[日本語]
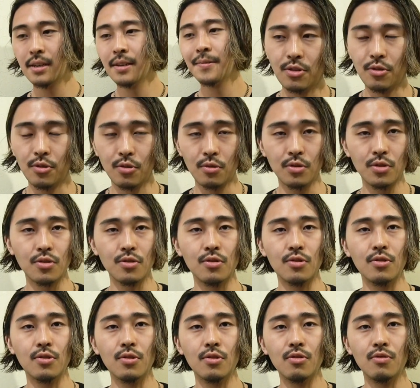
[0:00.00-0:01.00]
そういう特徴
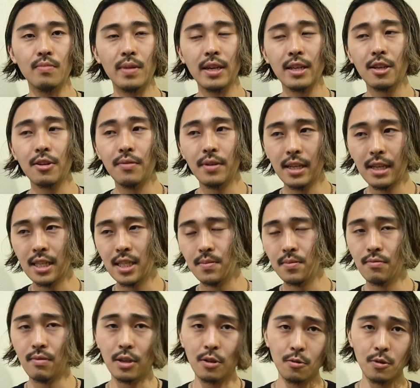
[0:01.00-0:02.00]
を踏まえた上で自
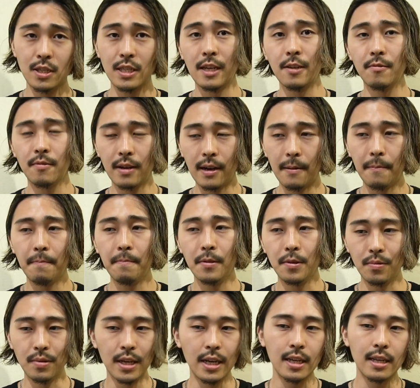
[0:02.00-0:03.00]
分はどうしたいのか、
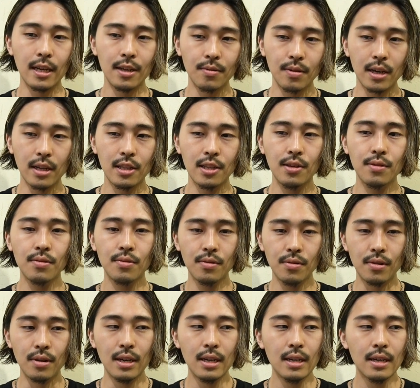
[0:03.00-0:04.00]
どうなりたいのかっていうの
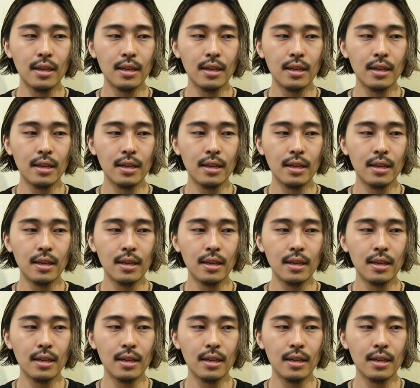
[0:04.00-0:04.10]
を